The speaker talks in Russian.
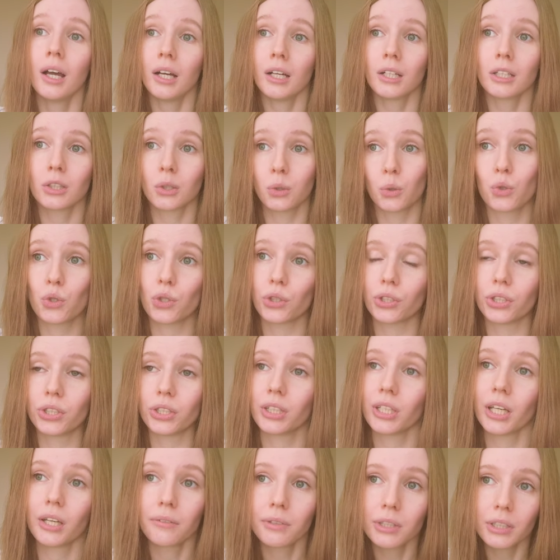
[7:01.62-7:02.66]

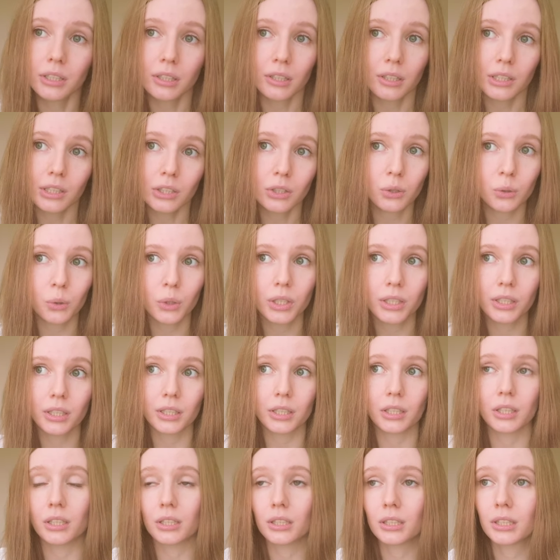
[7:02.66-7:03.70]
«слушайте, я видела
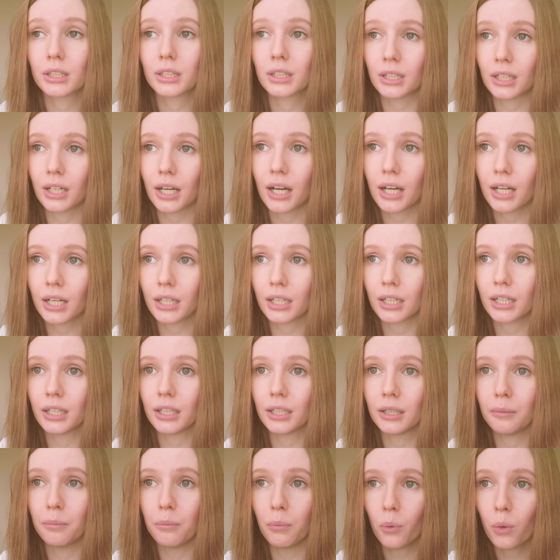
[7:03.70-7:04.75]
столько страха
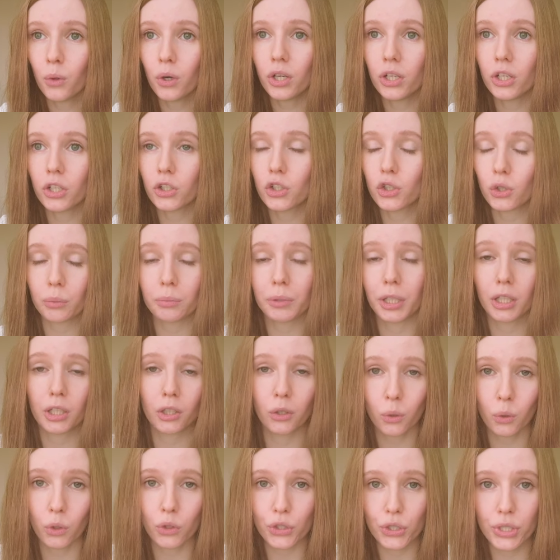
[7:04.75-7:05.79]
и боли, что мне не
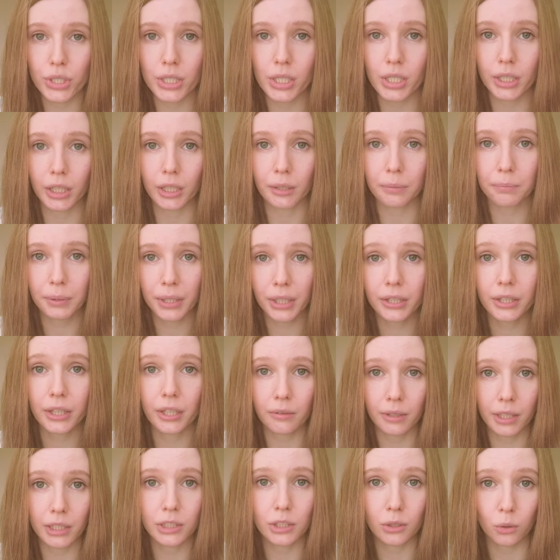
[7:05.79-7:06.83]
хочется о них петь,
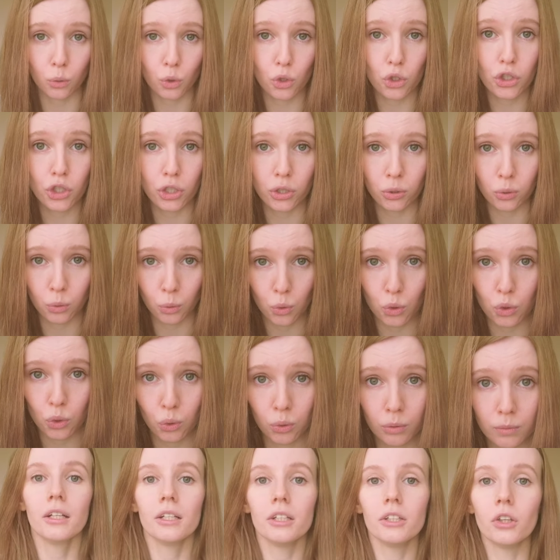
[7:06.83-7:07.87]
давайте лучше
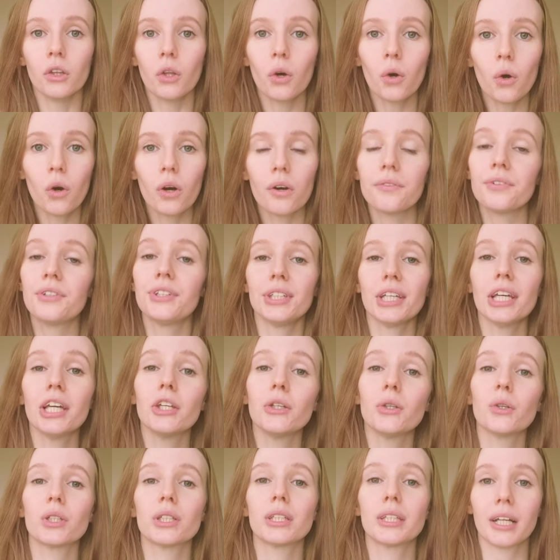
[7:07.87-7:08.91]
частушку». Но все
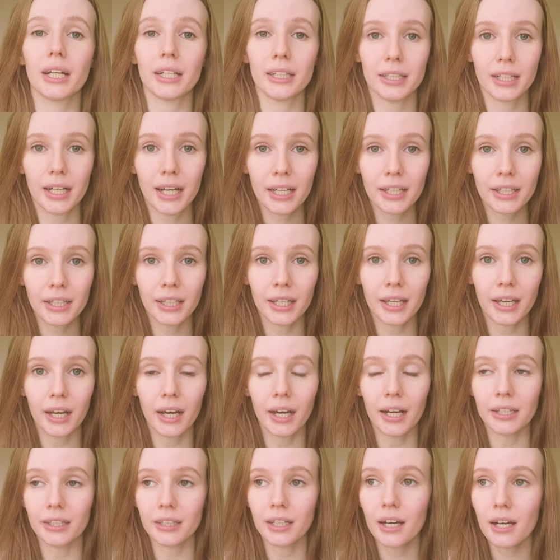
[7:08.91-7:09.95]
ее страдания
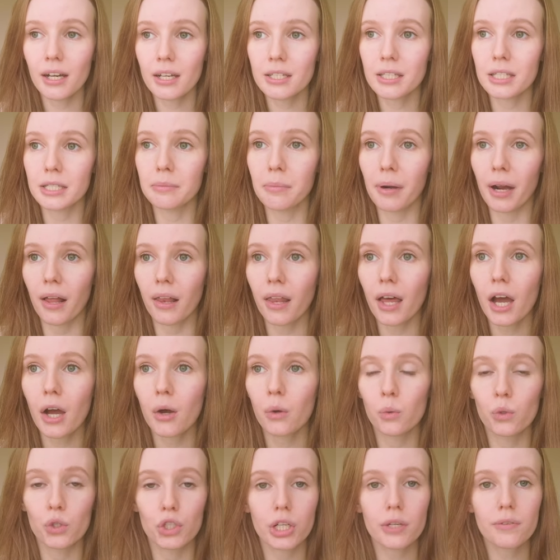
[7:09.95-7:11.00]
она собрала
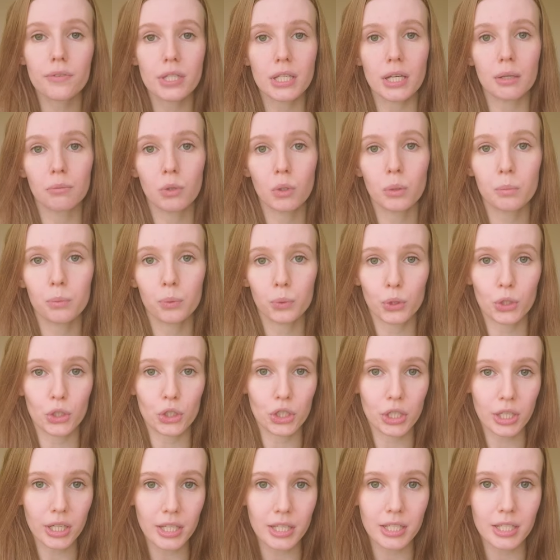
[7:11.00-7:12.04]
уже в самом
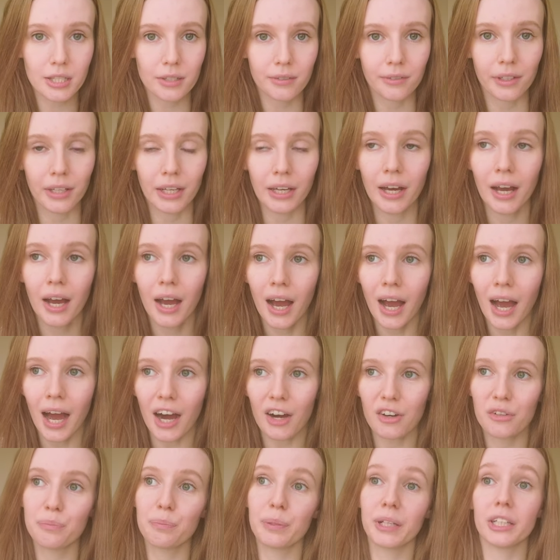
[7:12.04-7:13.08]
путешествии,
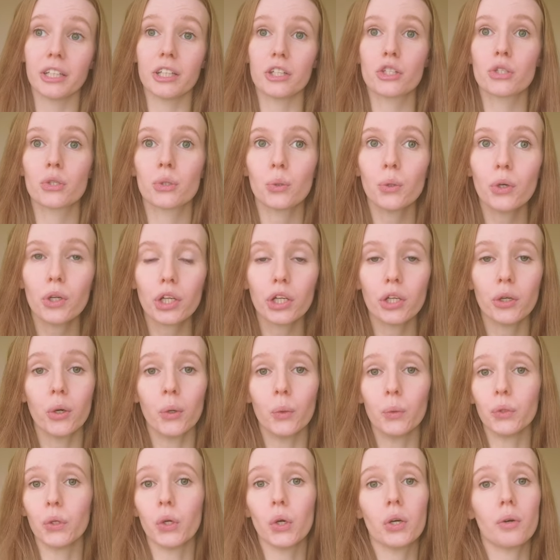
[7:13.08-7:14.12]
а в предыстории
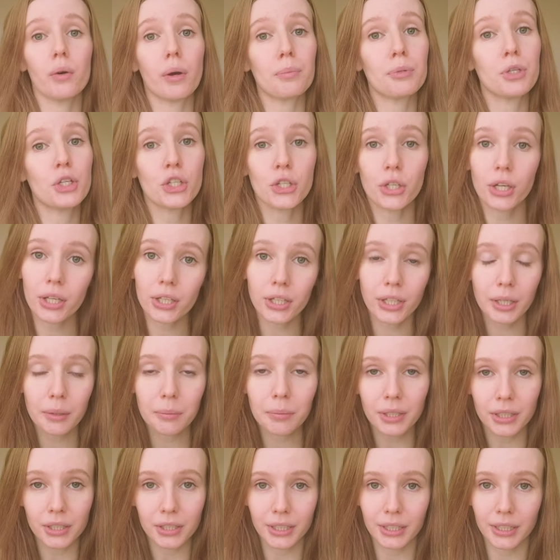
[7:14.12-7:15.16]
у нее вообще не
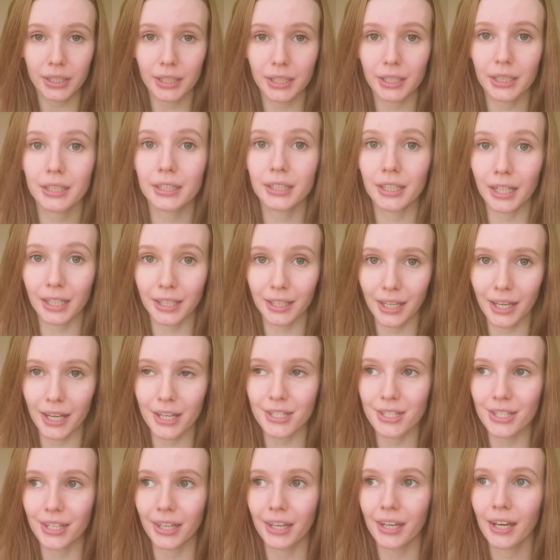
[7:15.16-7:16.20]
было никаких
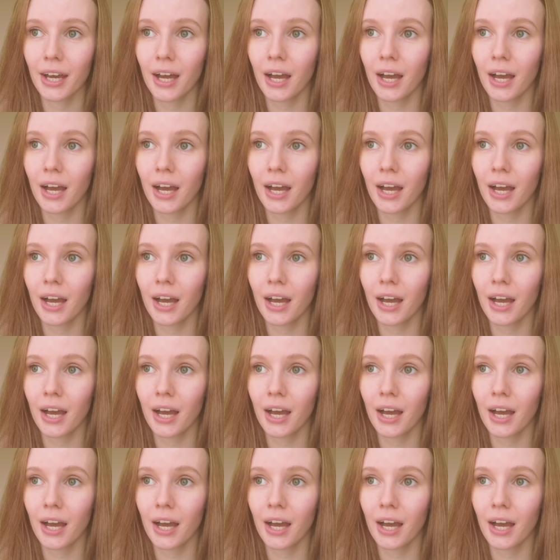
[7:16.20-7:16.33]
трагедий.